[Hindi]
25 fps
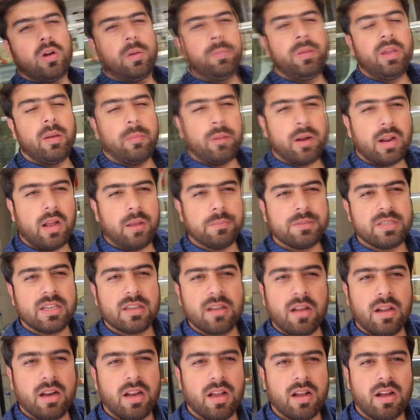अभी हम आराम से
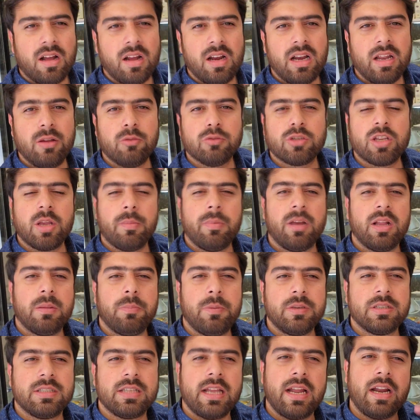खाना खा लें उसके बाद
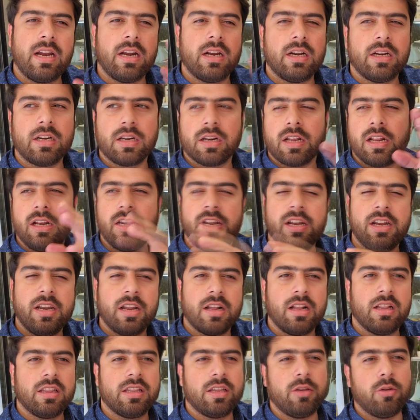फिर सैर के लिए
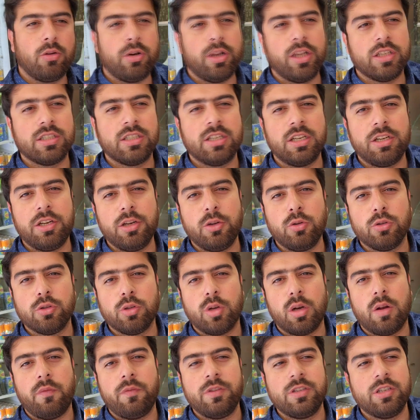निकलते हैं और ये सिटी को जो
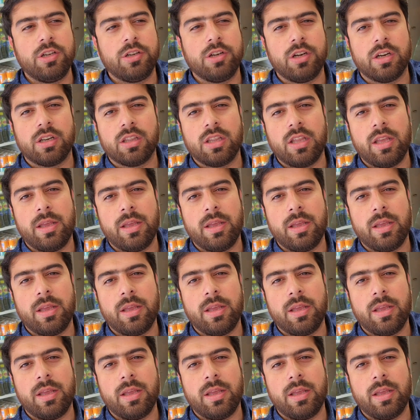ना विजिट करते